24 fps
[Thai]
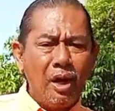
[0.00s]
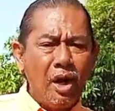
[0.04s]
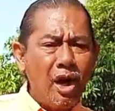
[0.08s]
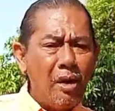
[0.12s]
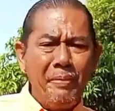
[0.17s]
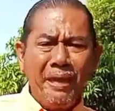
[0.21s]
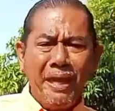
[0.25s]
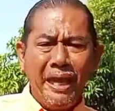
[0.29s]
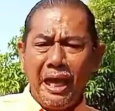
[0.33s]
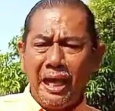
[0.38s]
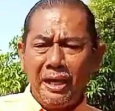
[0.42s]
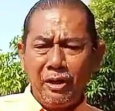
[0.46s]
ก็
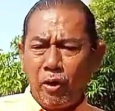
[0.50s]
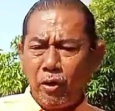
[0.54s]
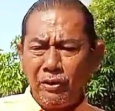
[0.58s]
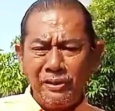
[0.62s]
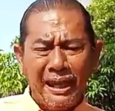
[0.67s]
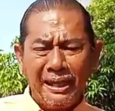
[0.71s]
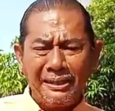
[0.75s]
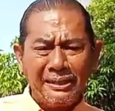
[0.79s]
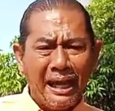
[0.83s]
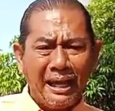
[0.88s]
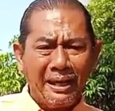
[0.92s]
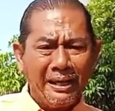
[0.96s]
มีเหตุผล
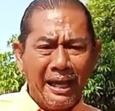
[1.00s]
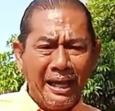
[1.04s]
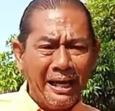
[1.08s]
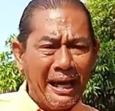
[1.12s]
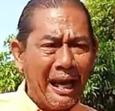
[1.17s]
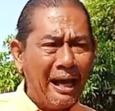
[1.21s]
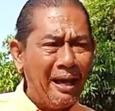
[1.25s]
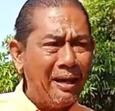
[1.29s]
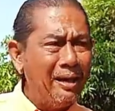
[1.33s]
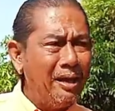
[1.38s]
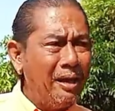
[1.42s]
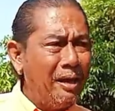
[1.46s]
ต่างๆนา
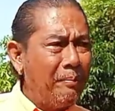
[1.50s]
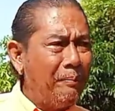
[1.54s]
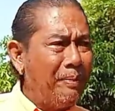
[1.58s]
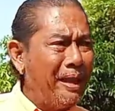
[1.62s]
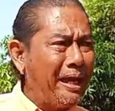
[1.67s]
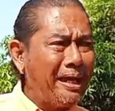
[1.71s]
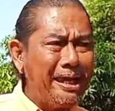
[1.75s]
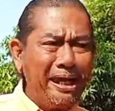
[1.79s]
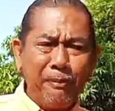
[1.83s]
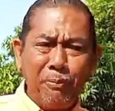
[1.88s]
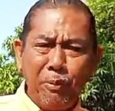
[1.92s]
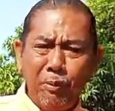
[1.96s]
นามี
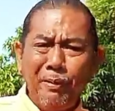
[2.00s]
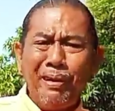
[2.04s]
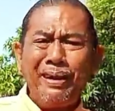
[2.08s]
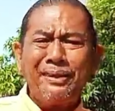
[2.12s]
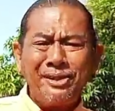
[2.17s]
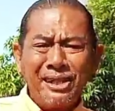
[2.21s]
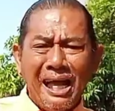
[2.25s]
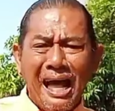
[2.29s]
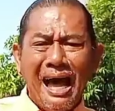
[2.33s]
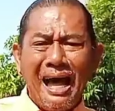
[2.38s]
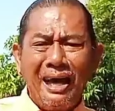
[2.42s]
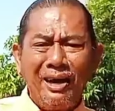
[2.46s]
อดีตผู้พิพา
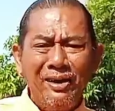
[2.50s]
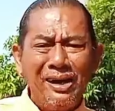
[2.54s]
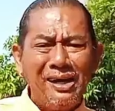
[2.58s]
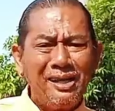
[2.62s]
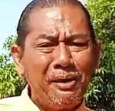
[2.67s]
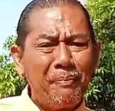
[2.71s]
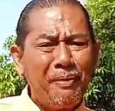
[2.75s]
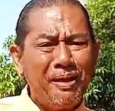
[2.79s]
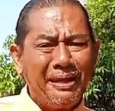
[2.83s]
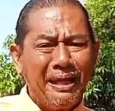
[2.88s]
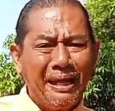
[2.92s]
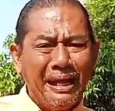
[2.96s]
กษาด้วย
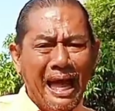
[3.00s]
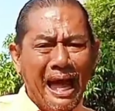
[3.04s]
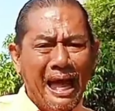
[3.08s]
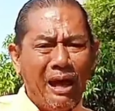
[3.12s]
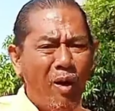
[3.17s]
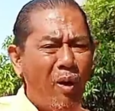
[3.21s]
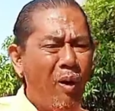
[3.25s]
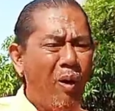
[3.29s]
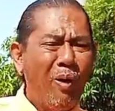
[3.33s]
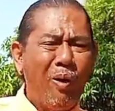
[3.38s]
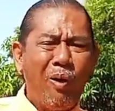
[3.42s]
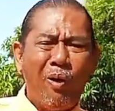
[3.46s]
ที่เป็นทนาย
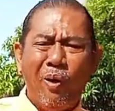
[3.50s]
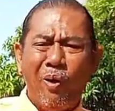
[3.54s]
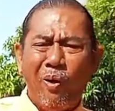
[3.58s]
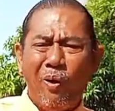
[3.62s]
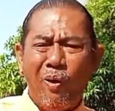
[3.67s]
โอ้โห